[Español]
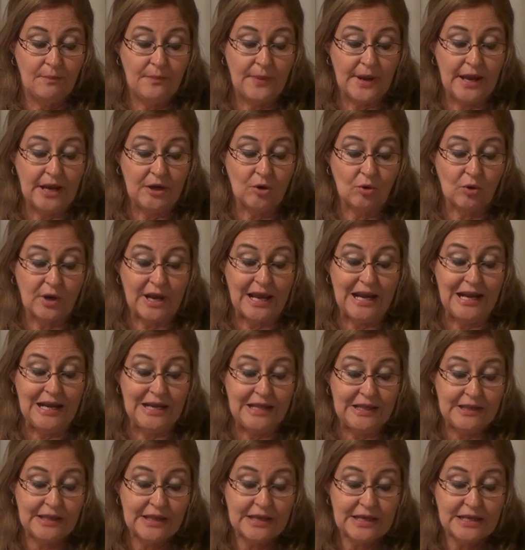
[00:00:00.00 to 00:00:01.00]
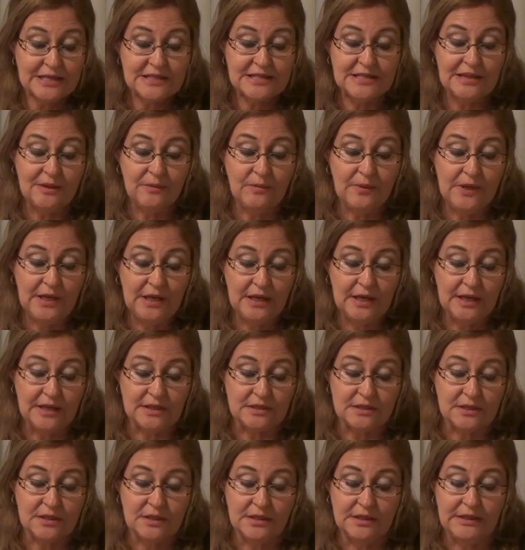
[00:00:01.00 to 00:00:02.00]
Pero que líderes
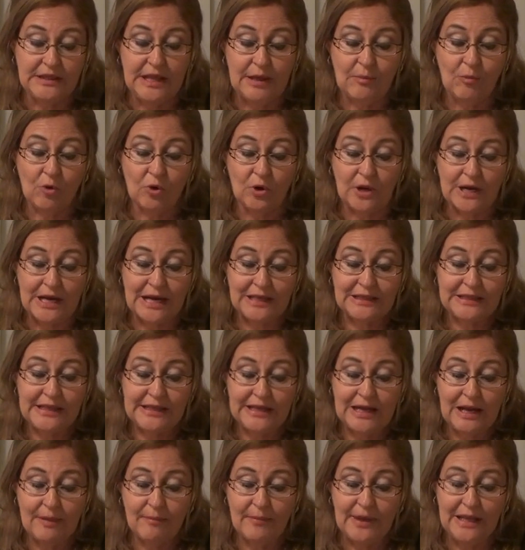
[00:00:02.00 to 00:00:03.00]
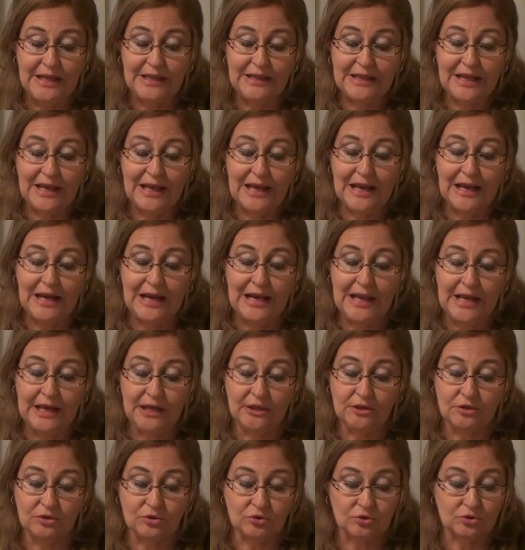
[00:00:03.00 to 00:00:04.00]
civiles democráticamente
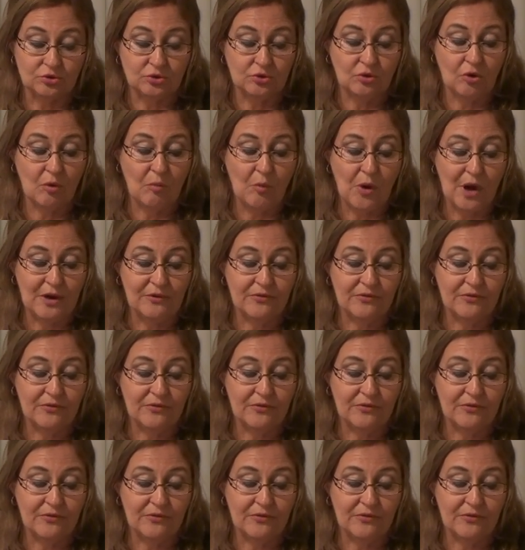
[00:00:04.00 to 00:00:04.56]
electos como